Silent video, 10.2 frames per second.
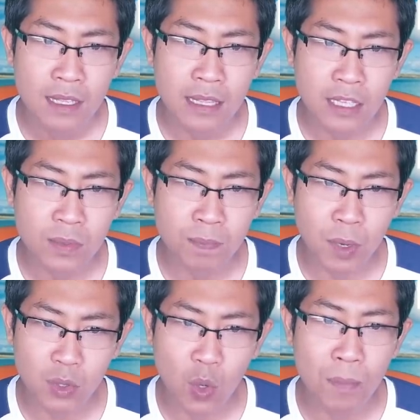แต่พ
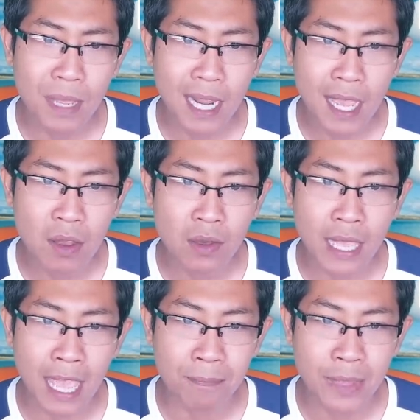อโตมาแล้ว
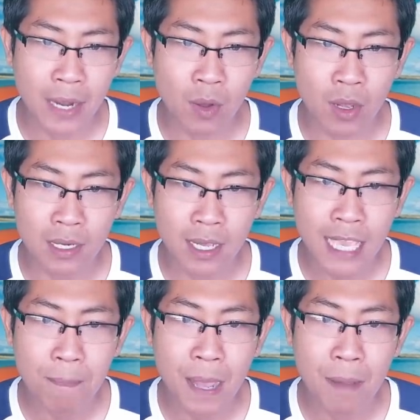แอบตัดออกเหลือ
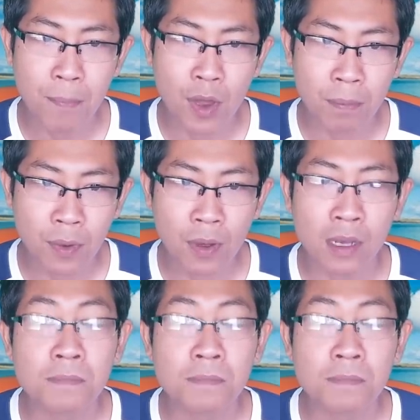แค่ปังปอนพอ